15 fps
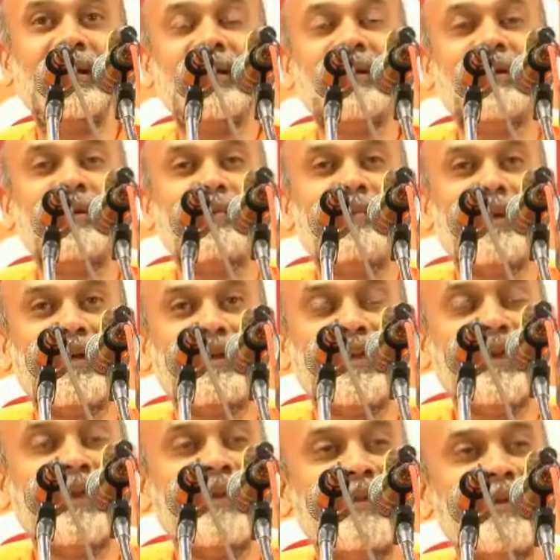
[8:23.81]
நீக்கணும்னா
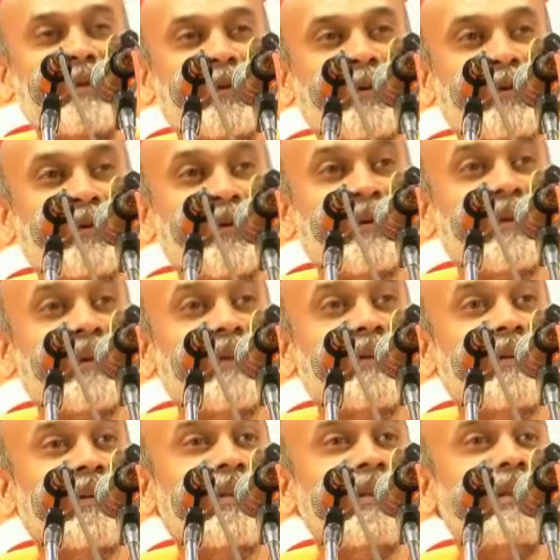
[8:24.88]
அதை எடுத்து கொஞ்சம்
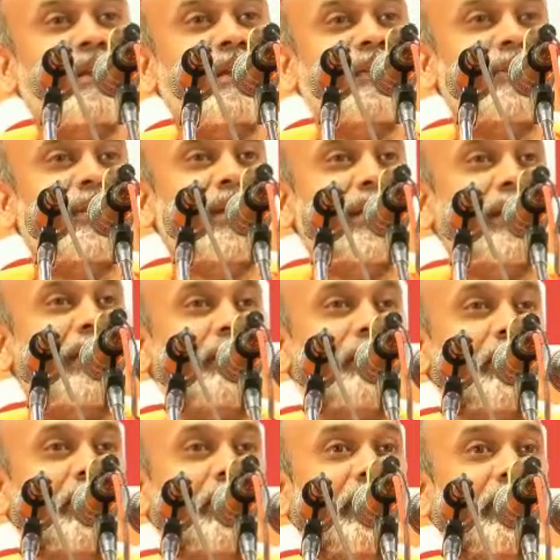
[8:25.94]
நீக்கி
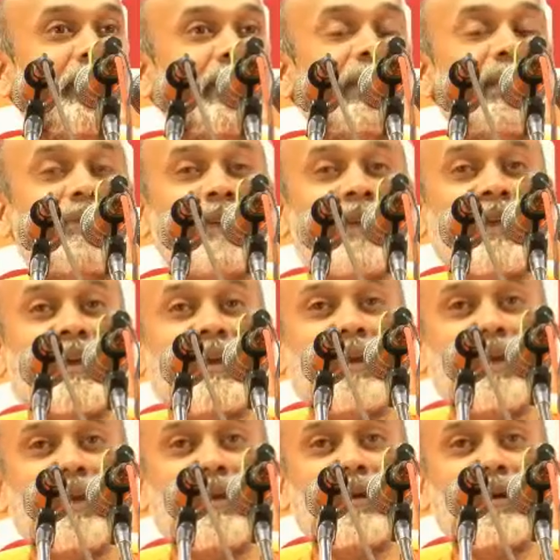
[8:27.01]
விடலாம்
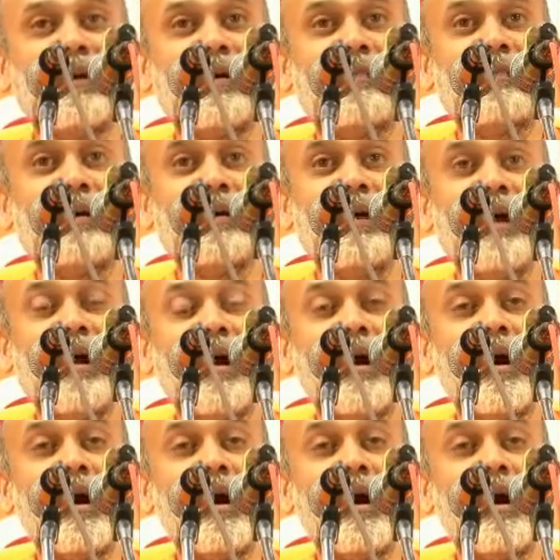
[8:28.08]
இவைகளெல்லாம்